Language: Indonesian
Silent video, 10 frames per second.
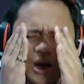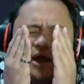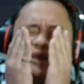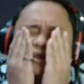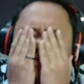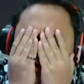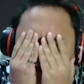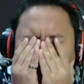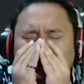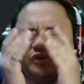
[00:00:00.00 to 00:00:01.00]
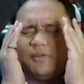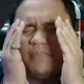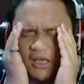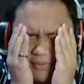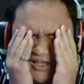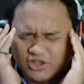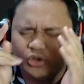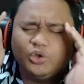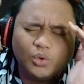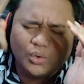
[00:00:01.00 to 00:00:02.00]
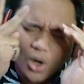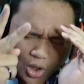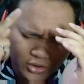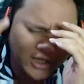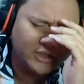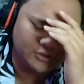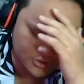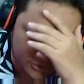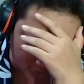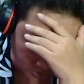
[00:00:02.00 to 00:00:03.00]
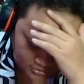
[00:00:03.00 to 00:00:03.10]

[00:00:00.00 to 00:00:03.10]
lagi cuy itu yang bikin miris itu duonya itu loh cuy